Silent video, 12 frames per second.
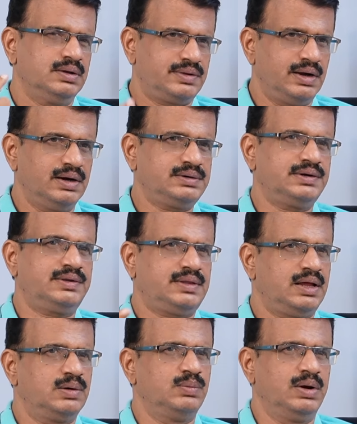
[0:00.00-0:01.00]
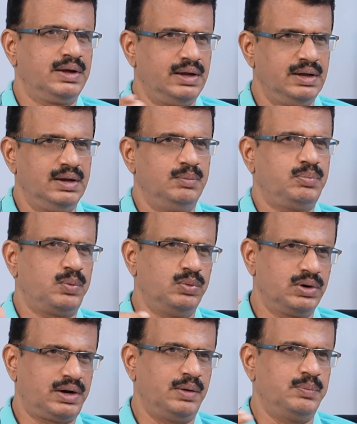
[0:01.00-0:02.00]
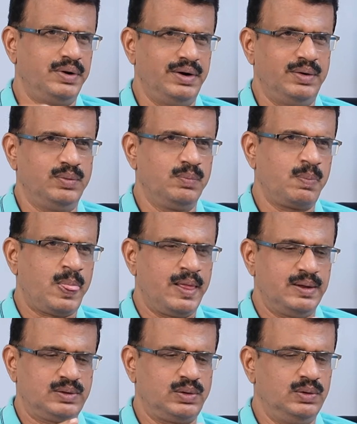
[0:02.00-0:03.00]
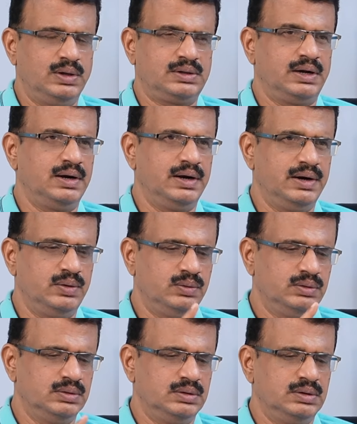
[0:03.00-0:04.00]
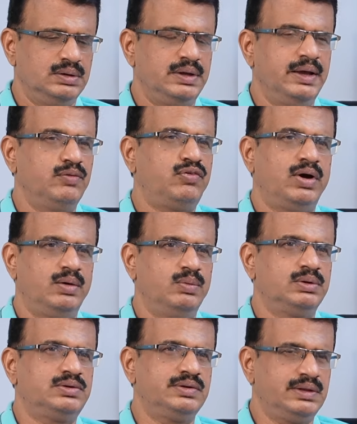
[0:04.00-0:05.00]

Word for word: సాక్షి స్థానంలోకి ప్రమోట్ అయిపోయాడు సో అతను లేడు ఏ ఫైవ్ వచ్చి